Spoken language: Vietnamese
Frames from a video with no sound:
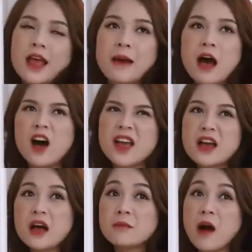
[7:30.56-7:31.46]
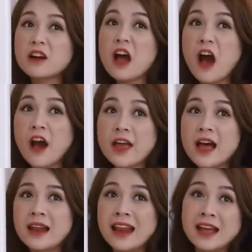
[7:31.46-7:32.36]
Nè bà ơi, Mẫn nó hỏi
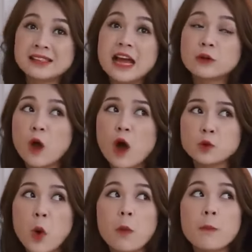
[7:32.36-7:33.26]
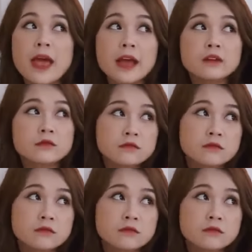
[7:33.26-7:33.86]
là sao tốt tôi không có biết.